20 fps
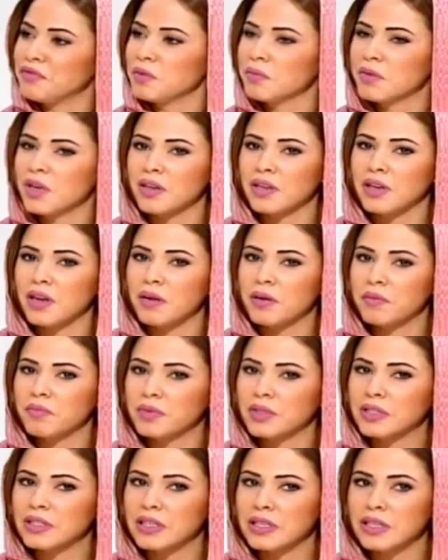يمكن
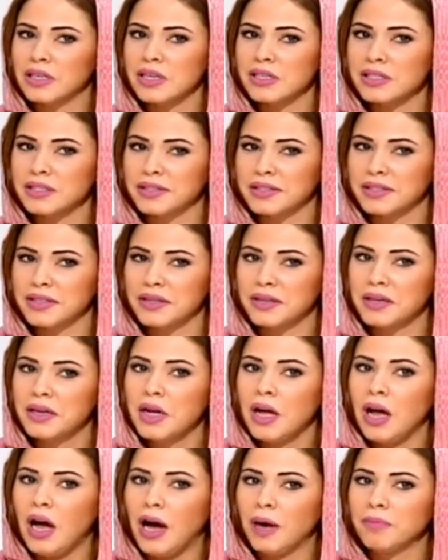كثير ناس آه،
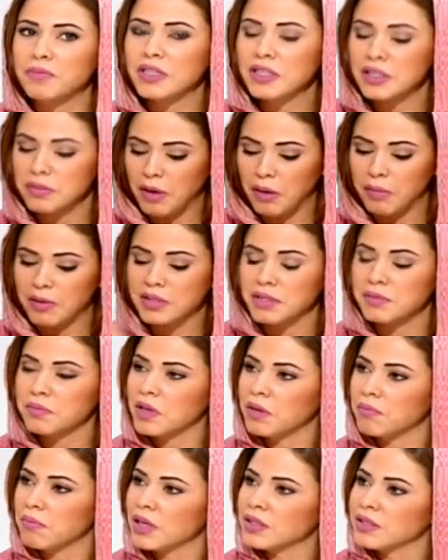عم تسمع بس
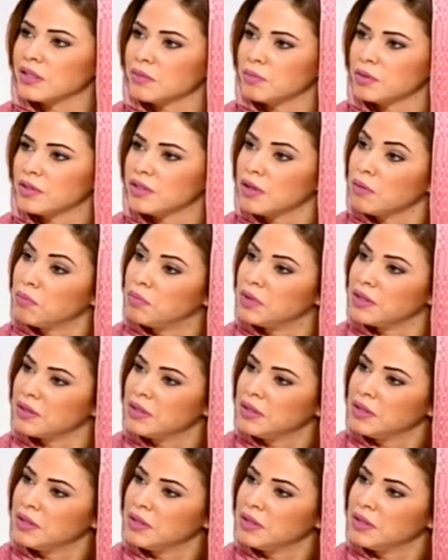يمكن ما كثير بتطبق